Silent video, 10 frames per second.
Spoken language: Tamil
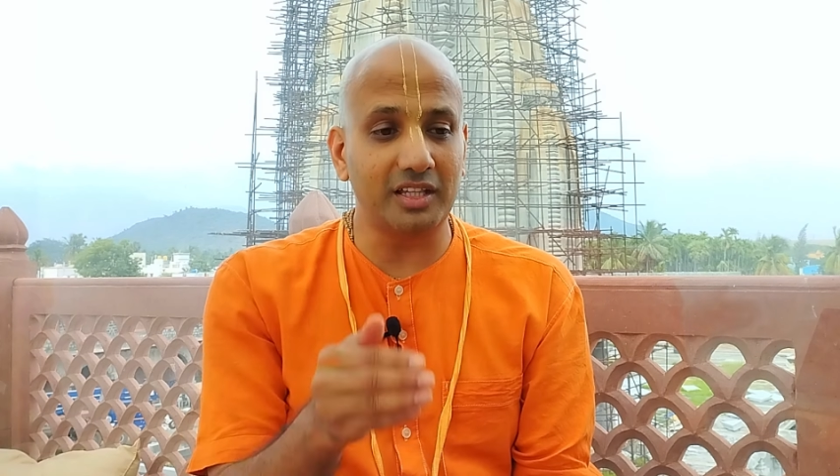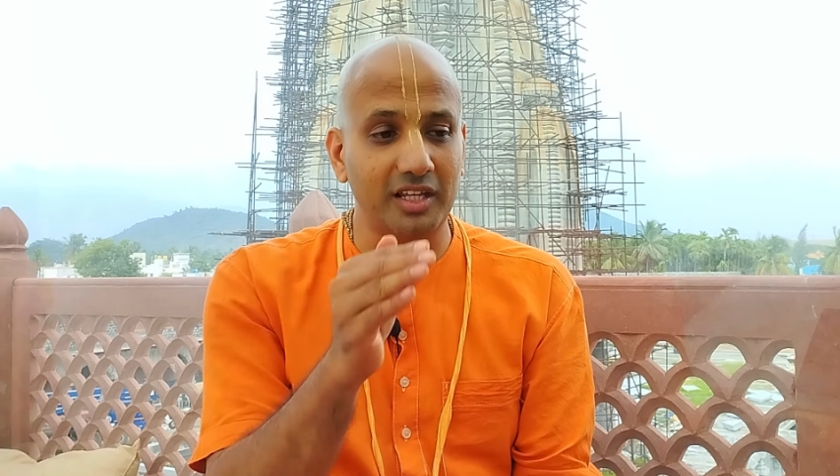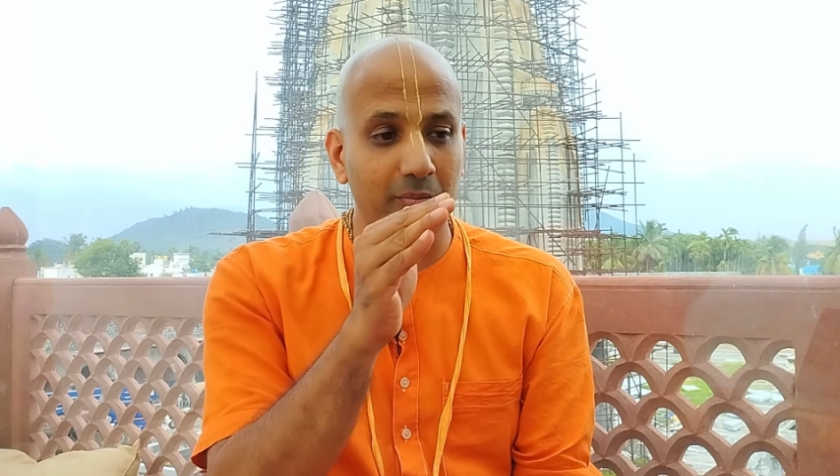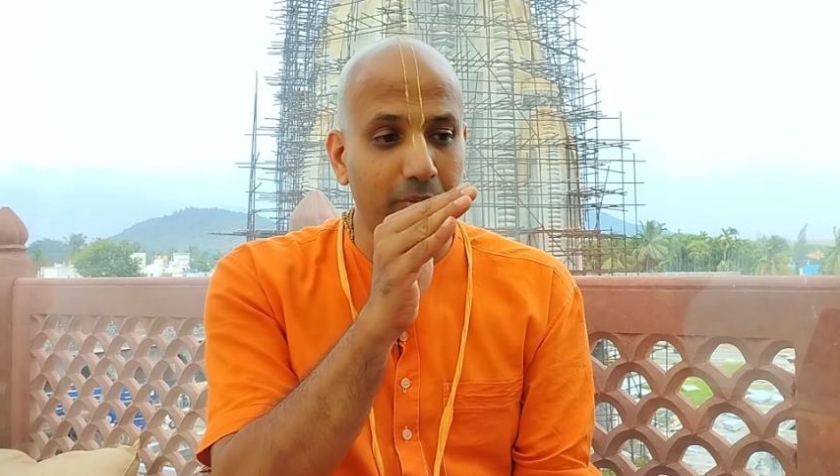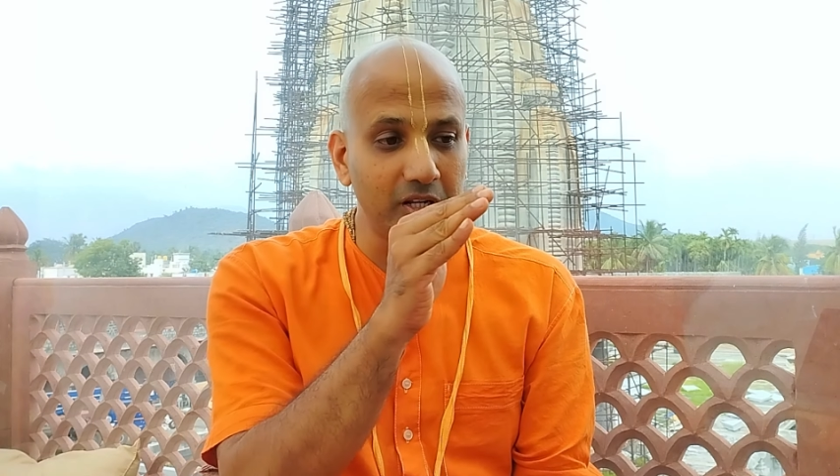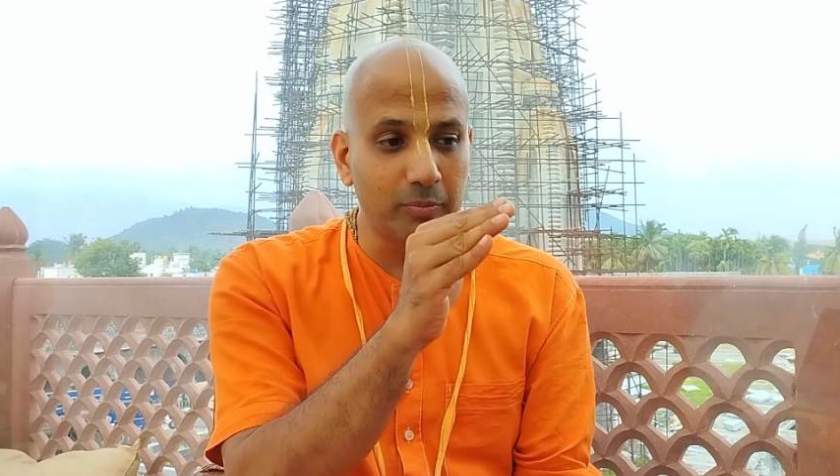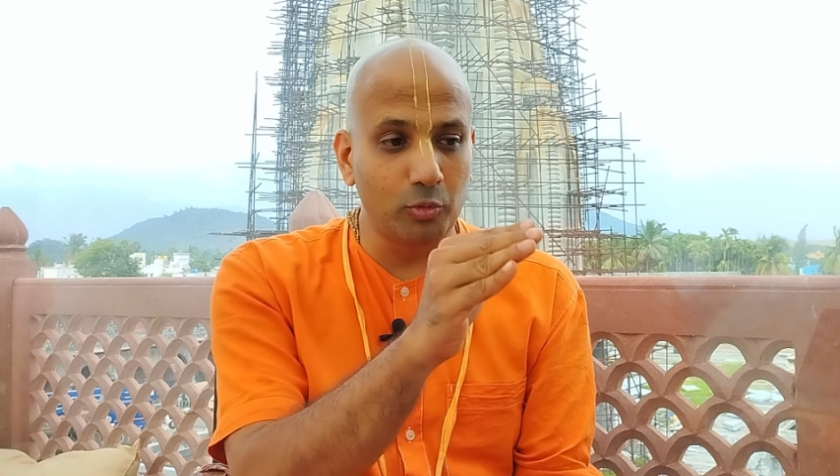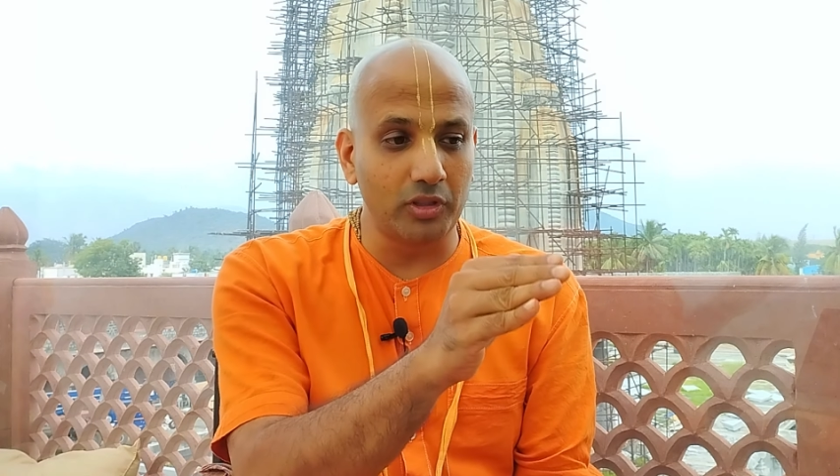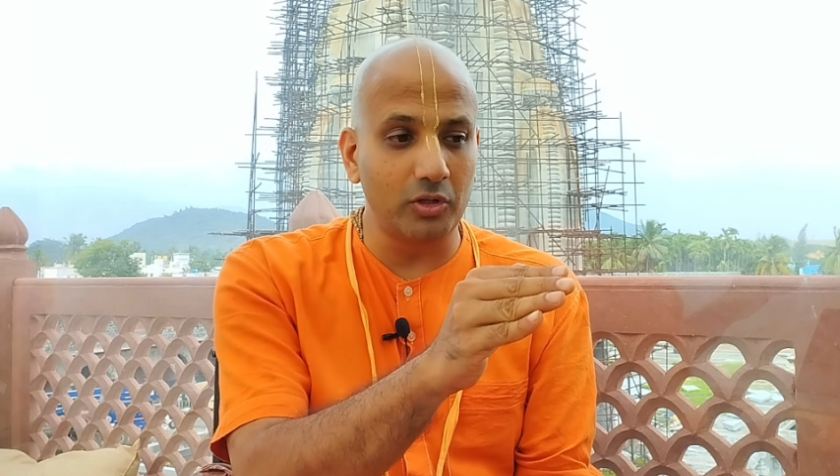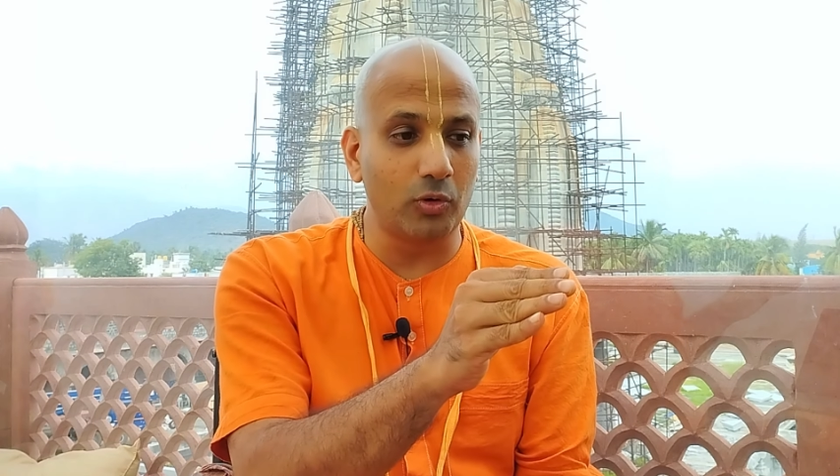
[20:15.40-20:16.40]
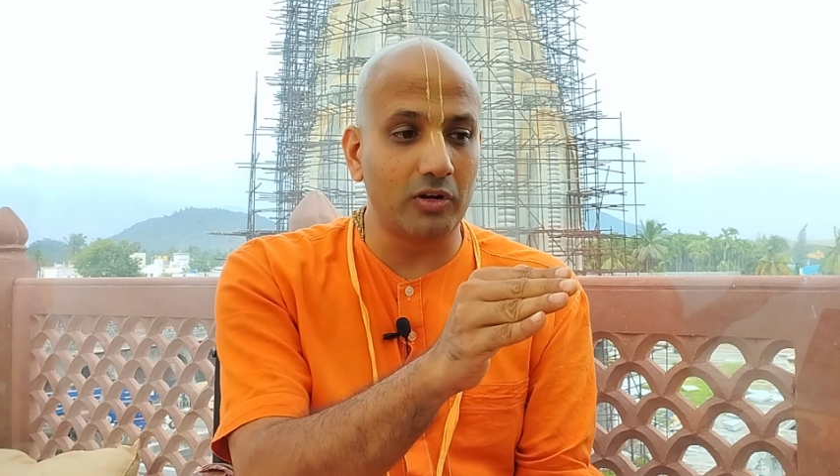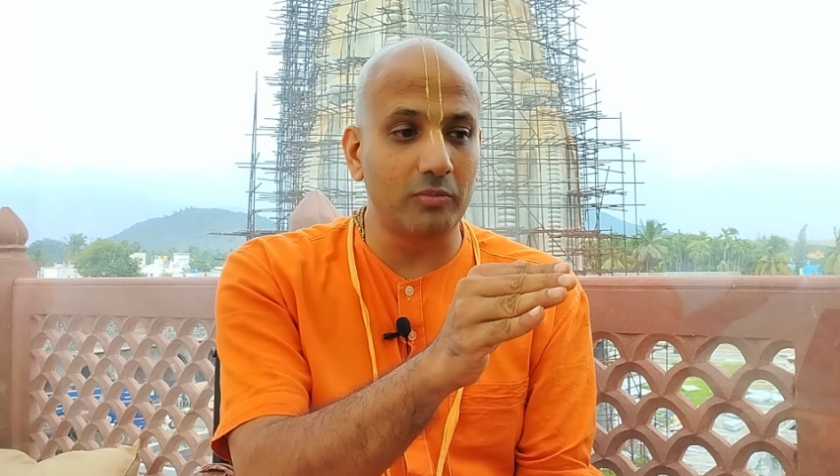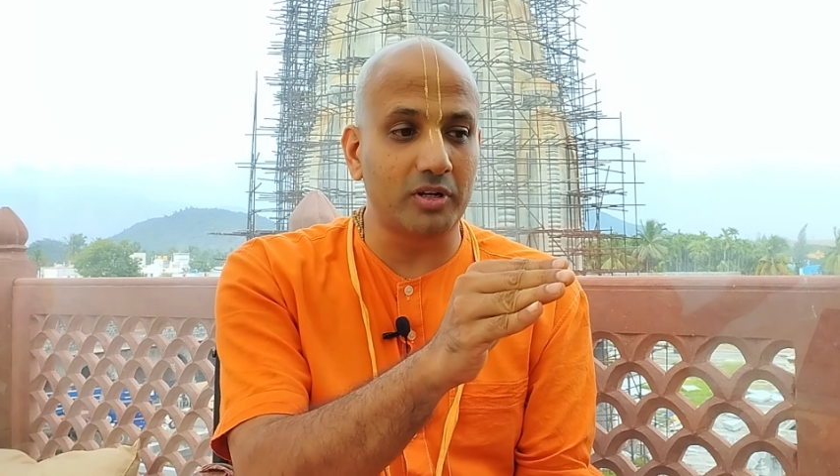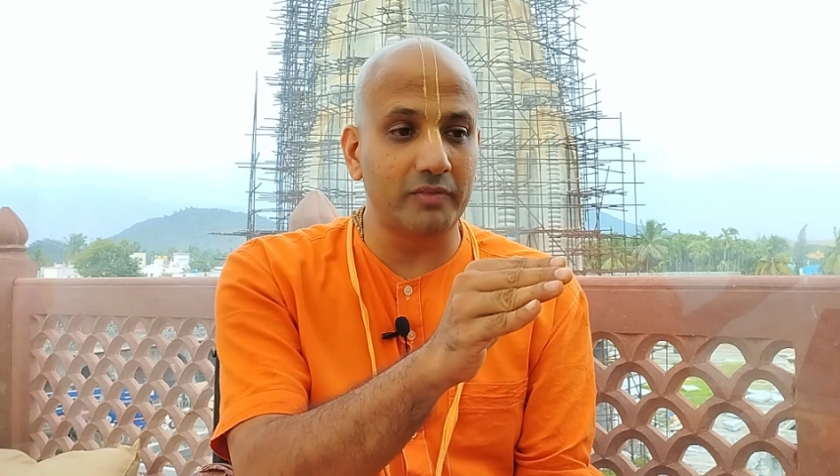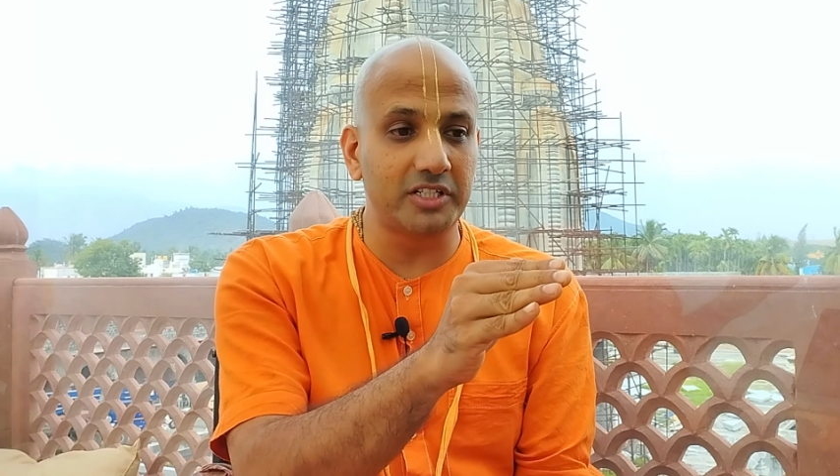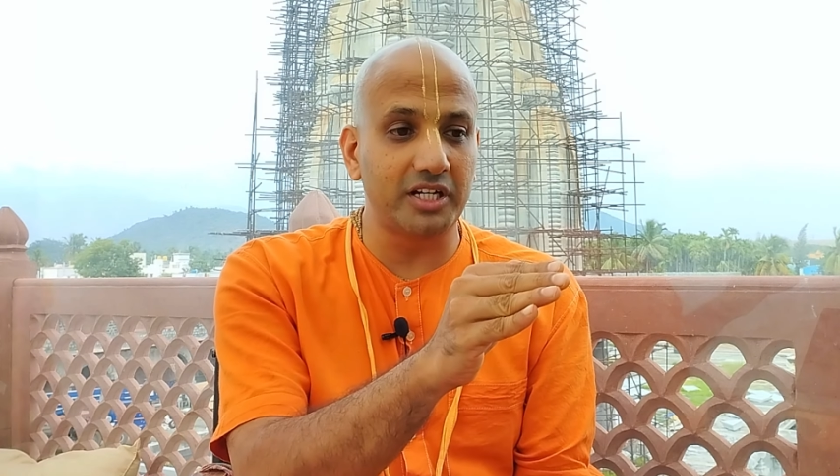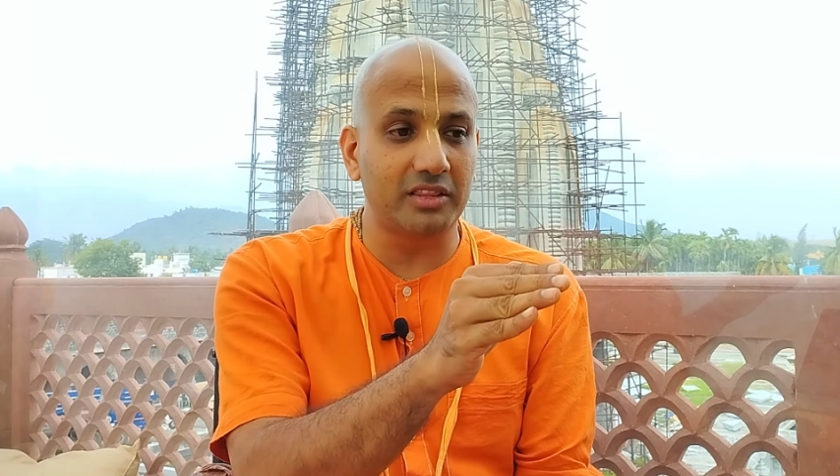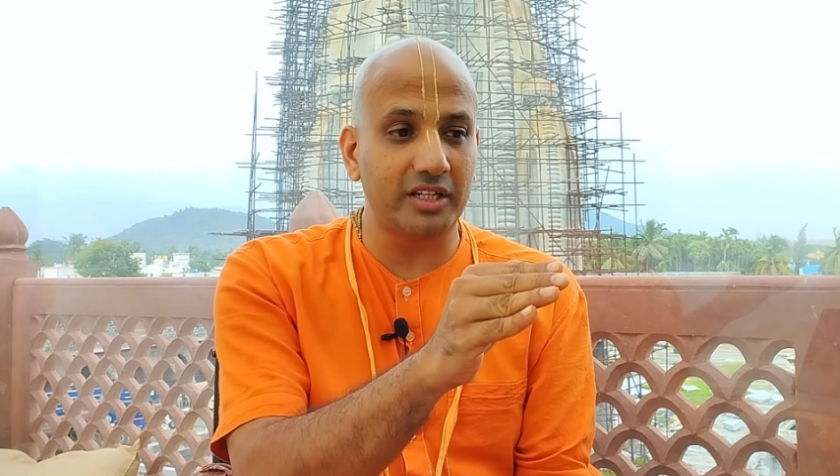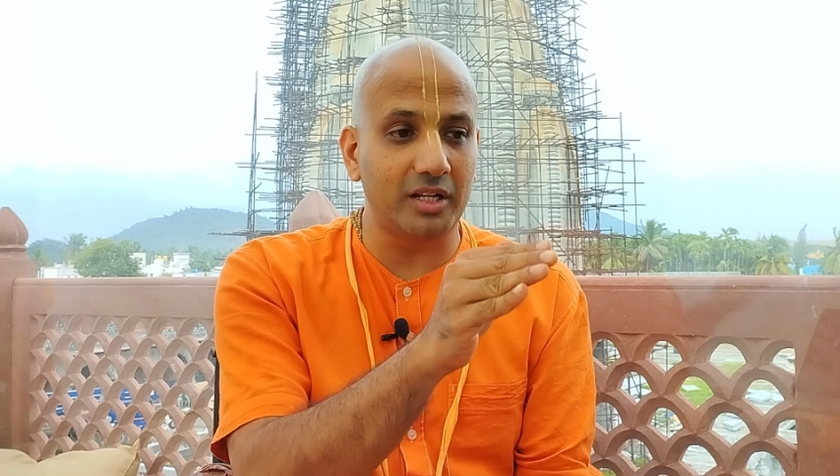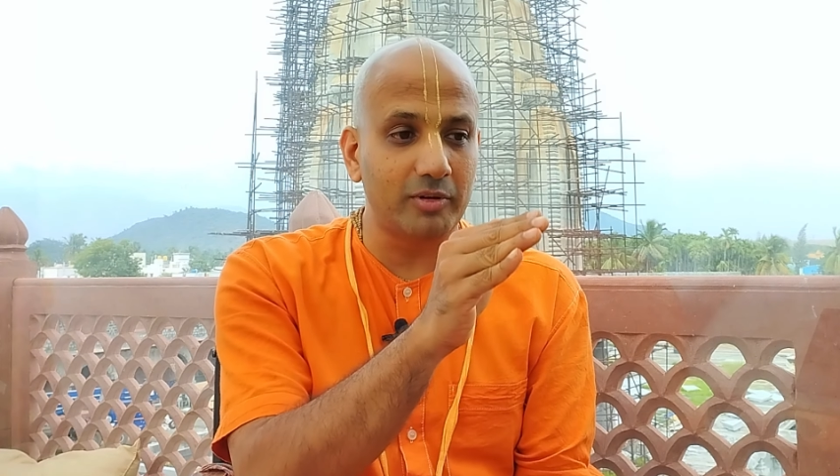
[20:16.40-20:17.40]
எதை எப்படி புரிந்து கொள்ளணுன்ற
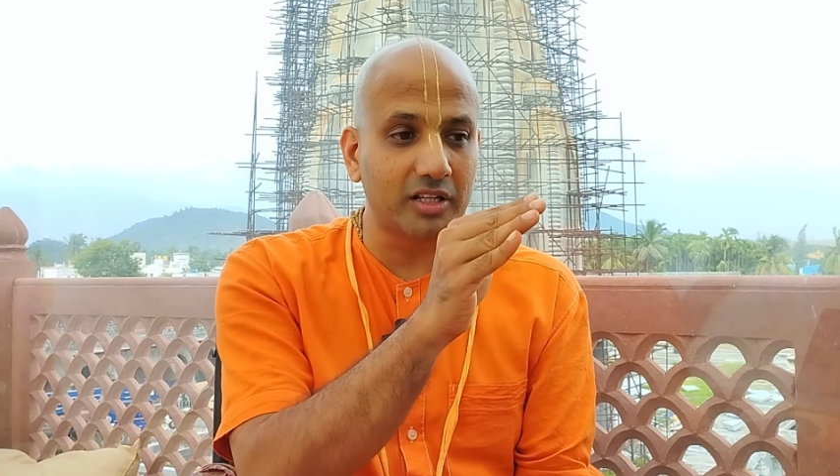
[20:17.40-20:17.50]
விஷயத்தை